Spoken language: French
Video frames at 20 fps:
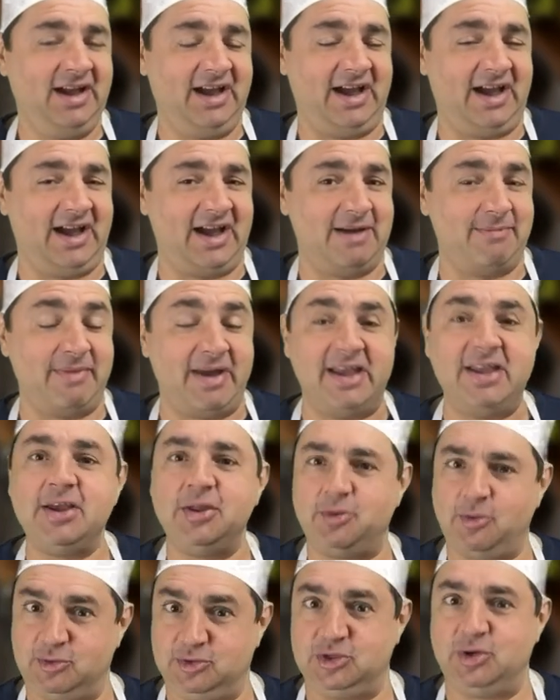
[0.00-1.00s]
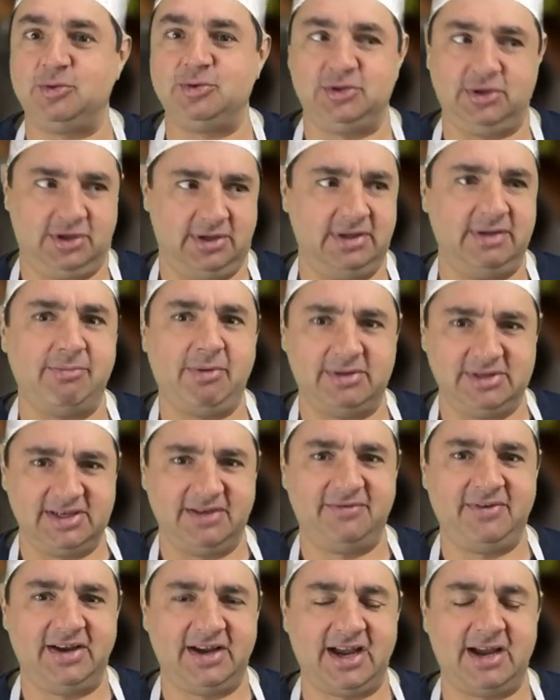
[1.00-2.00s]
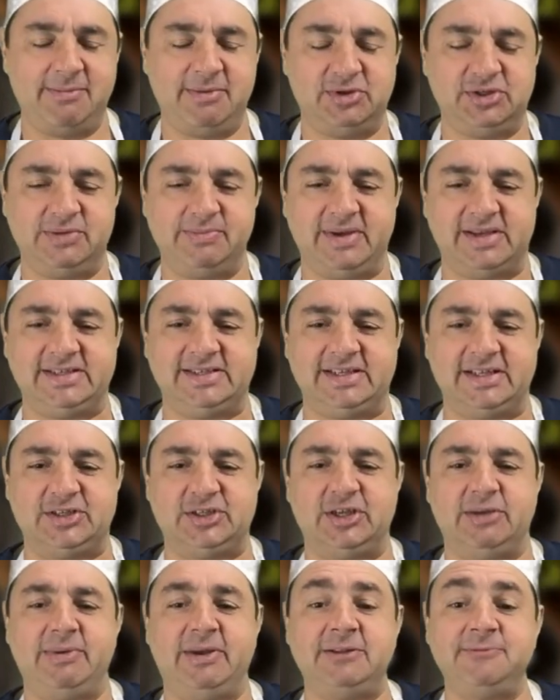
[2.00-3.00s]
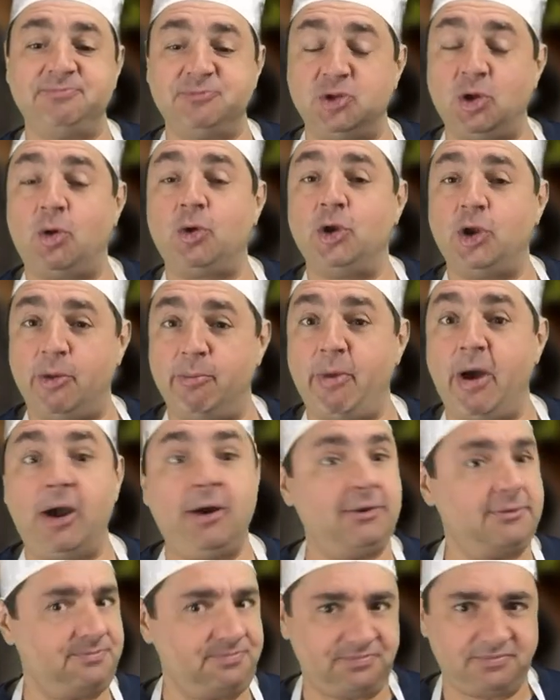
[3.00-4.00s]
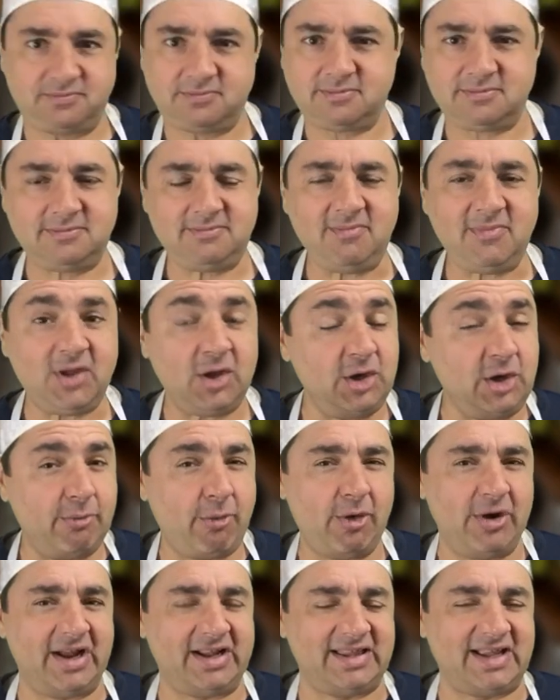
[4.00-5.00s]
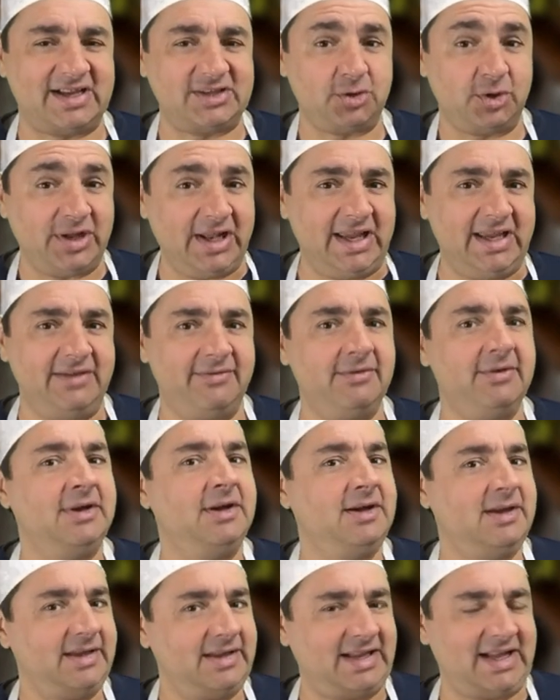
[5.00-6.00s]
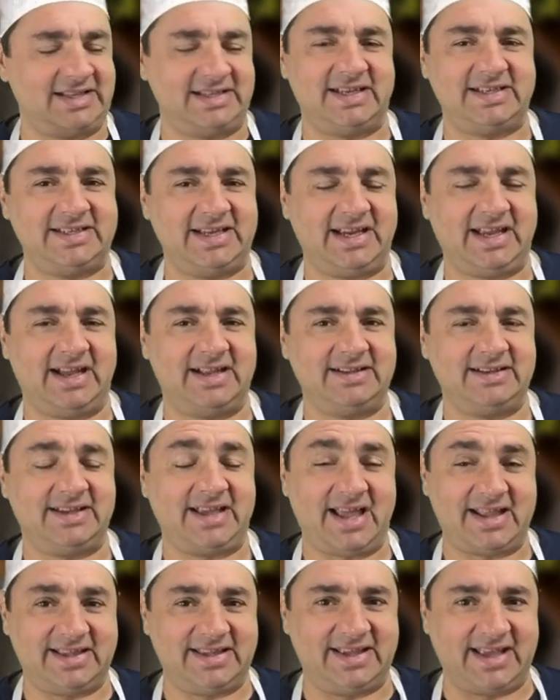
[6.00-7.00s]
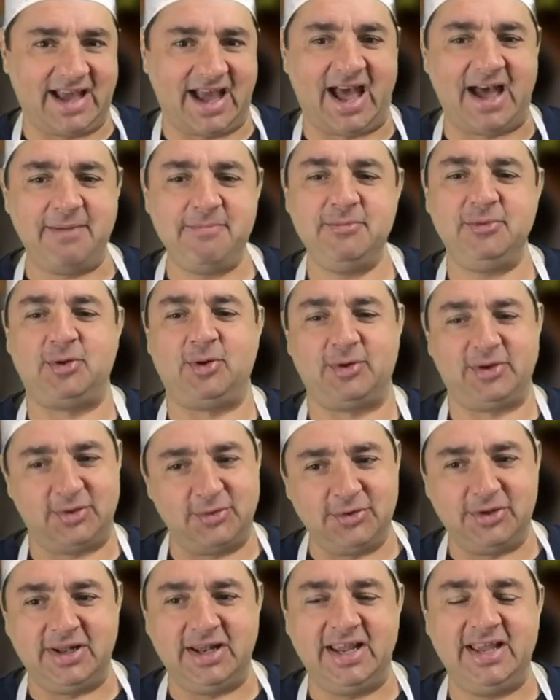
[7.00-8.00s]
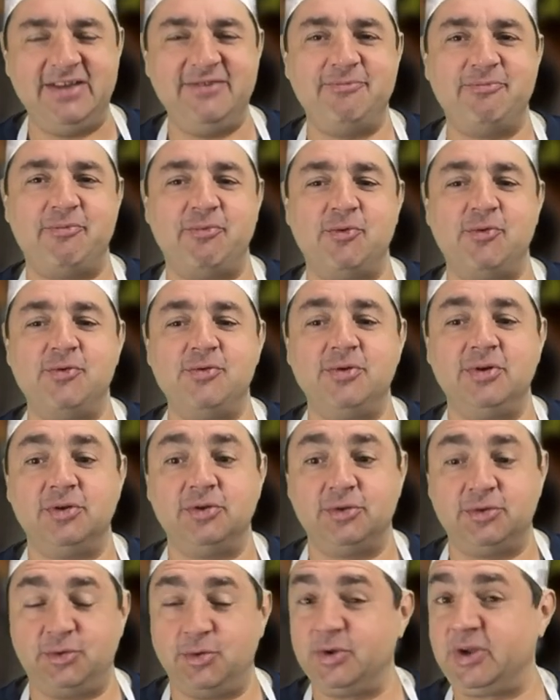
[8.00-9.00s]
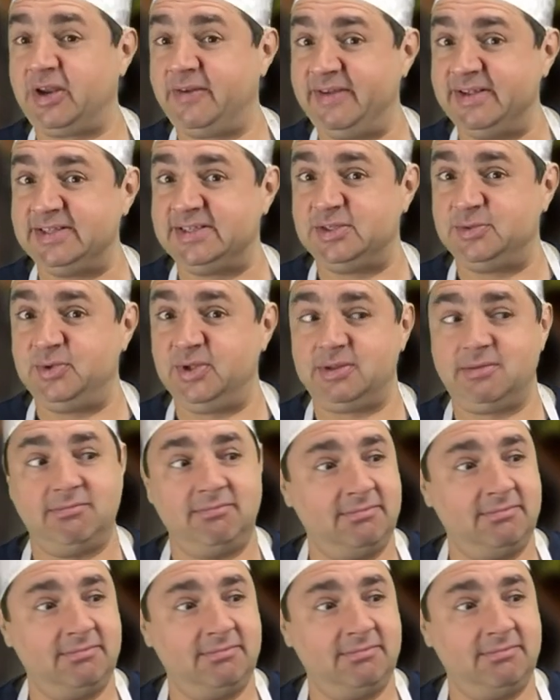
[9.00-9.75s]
Euh, mais il y a d'autres choses. Il y a des bonnes affaires quand même chez Maxi cette semaine, dont le beurre. Le beurre attention, une livre. 454 grammes, donc une livre pour 2,98.